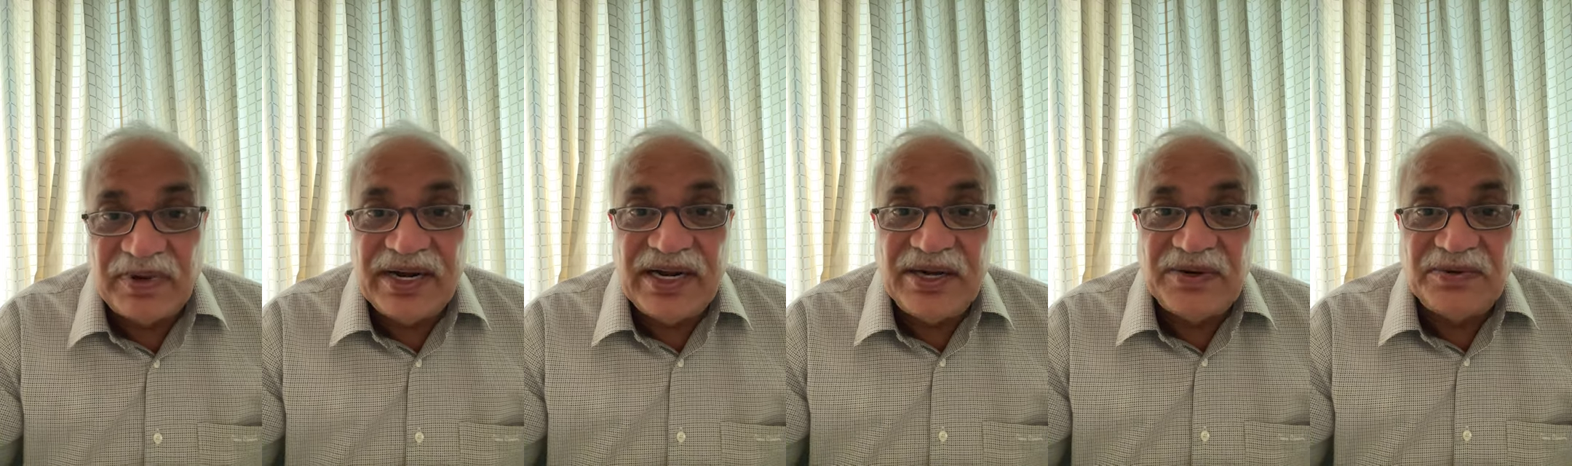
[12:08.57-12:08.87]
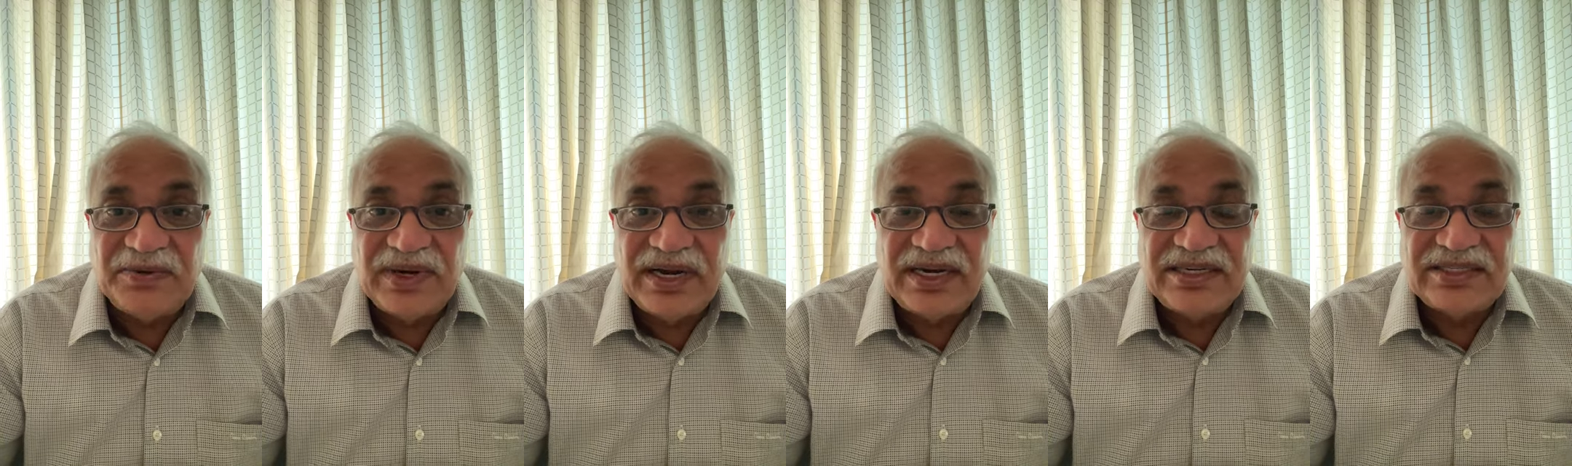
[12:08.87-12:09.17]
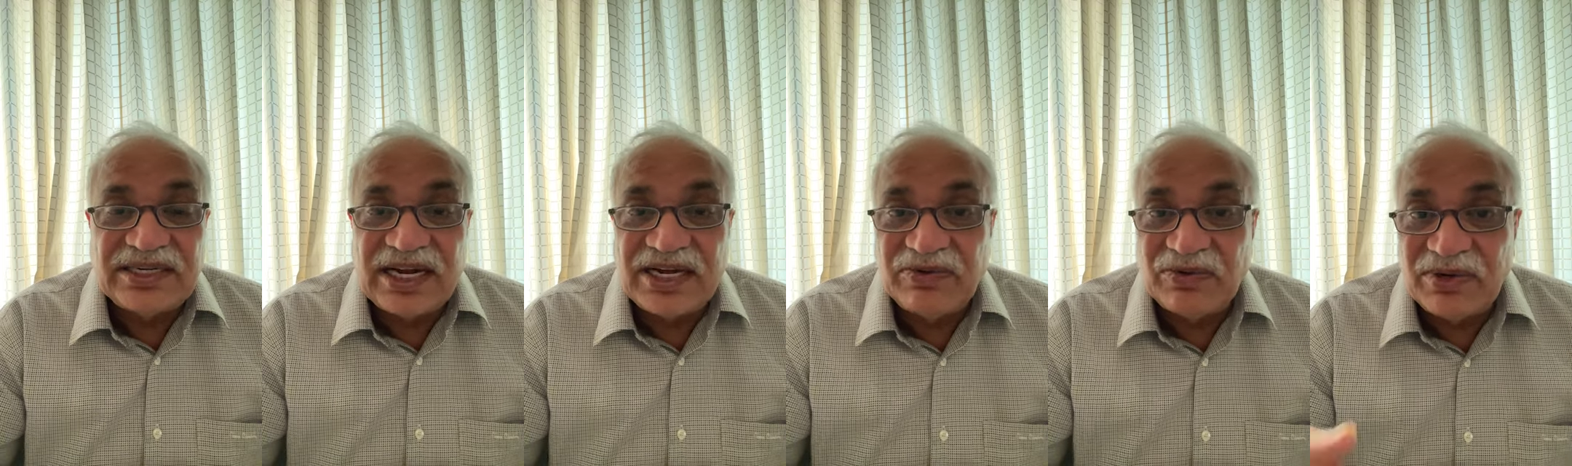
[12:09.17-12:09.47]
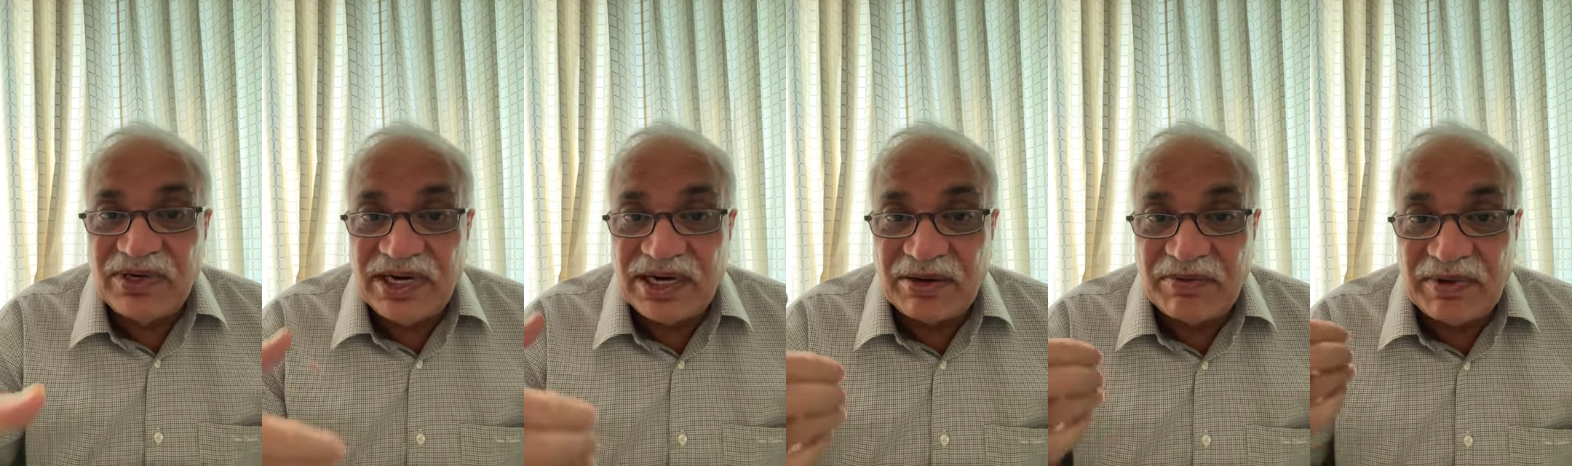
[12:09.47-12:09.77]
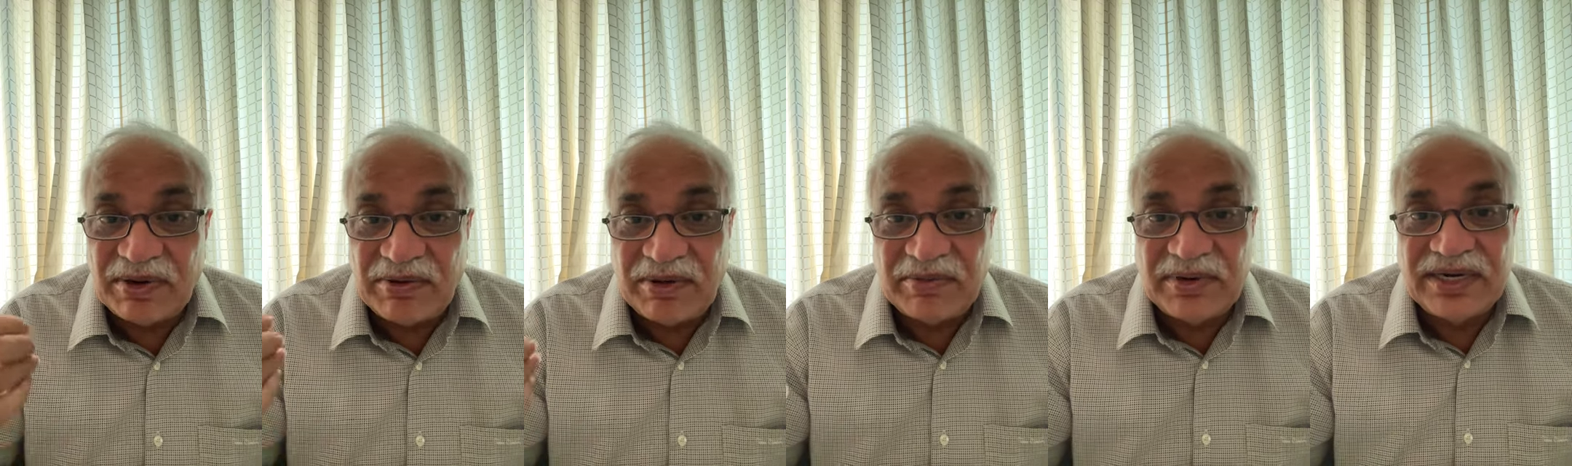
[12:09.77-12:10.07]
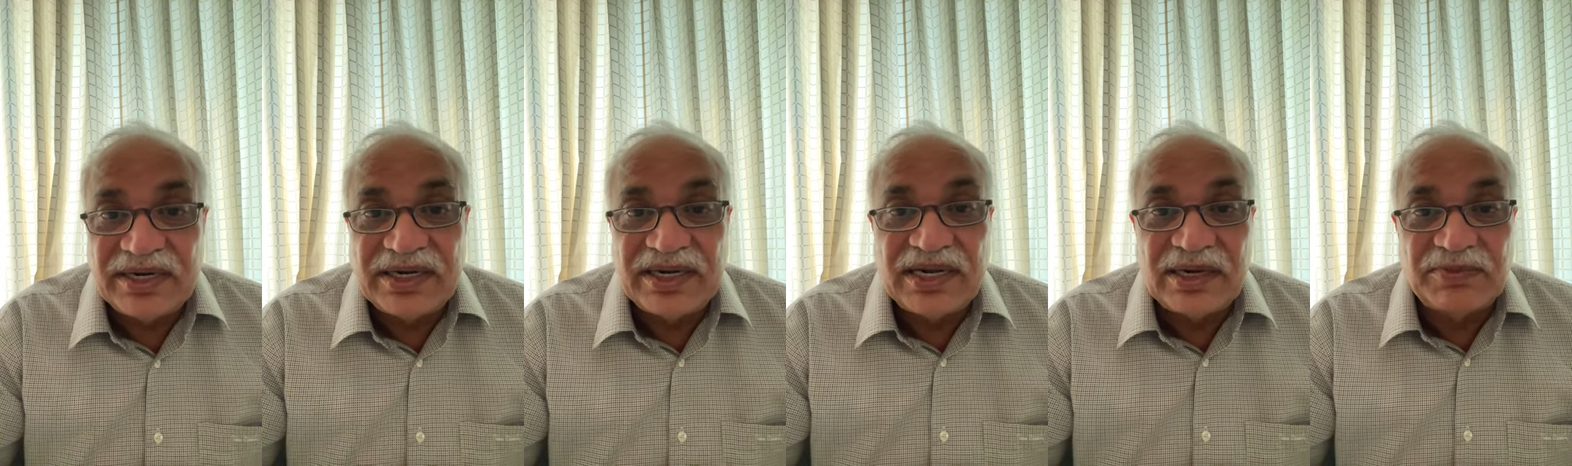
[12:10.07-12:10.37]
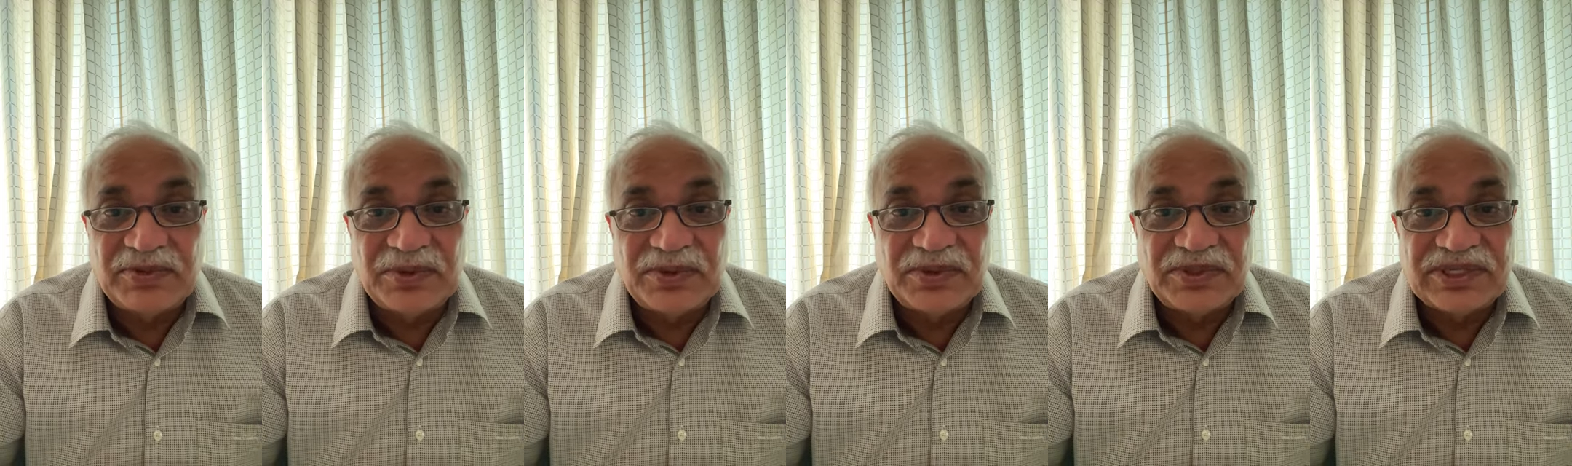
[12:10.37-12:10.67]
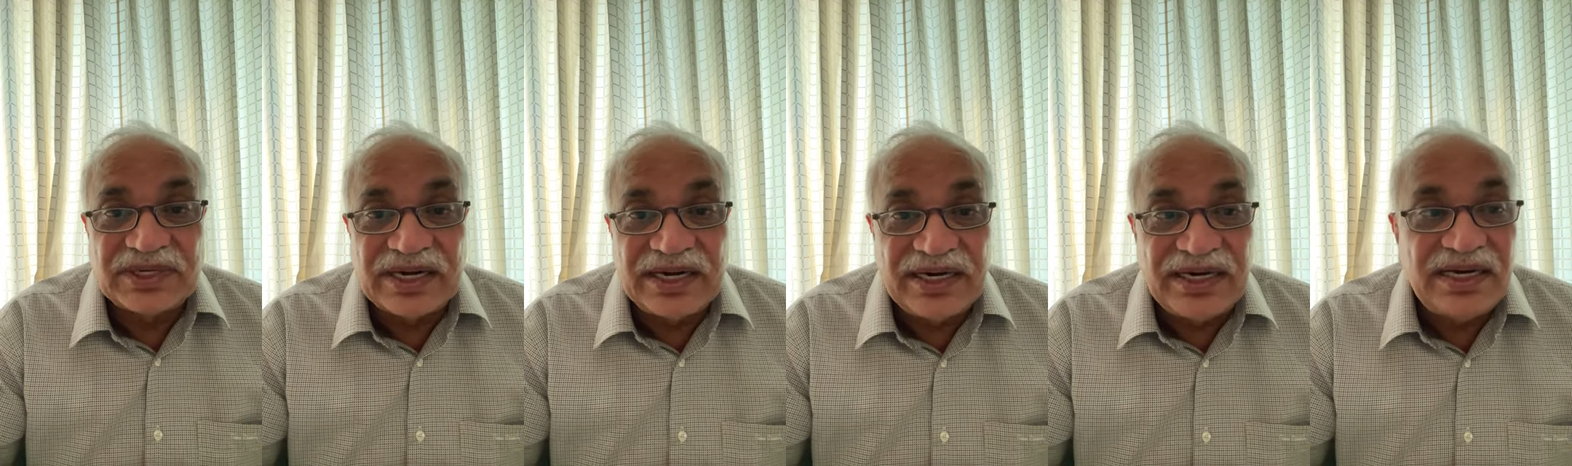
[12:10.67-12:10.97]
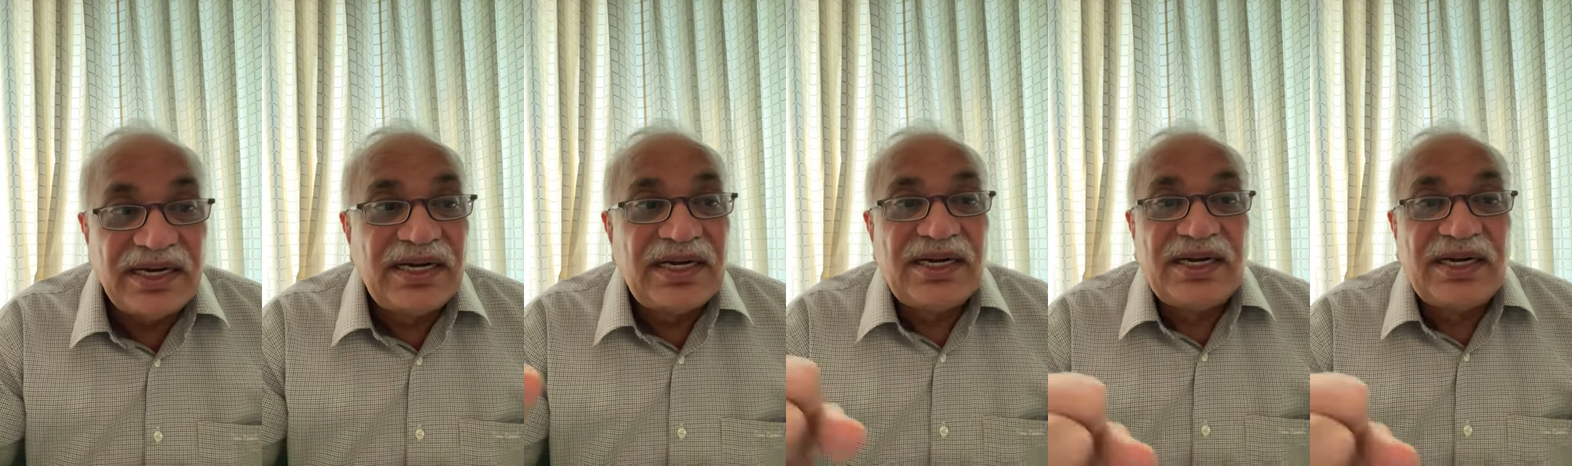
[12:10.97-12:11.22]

बने हुए हैं चाहे वो बाबा बन के आपको कुछ कहे